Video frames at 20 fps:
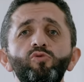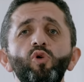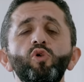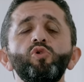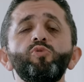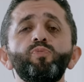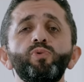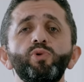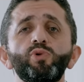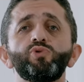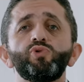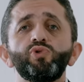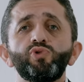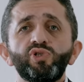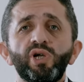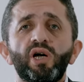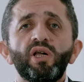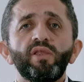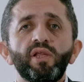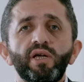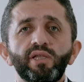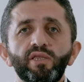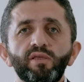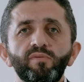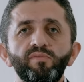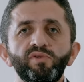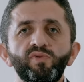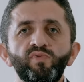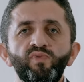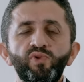4 büyük suçu
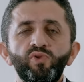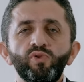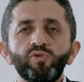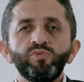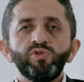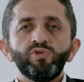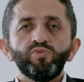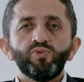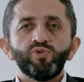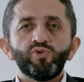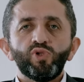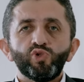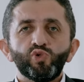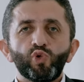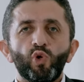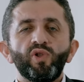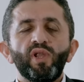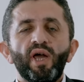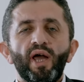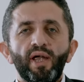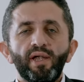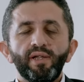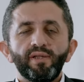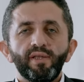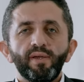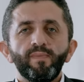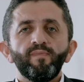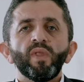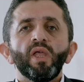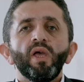anlattığımız videomuz burada sona
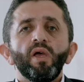erdi.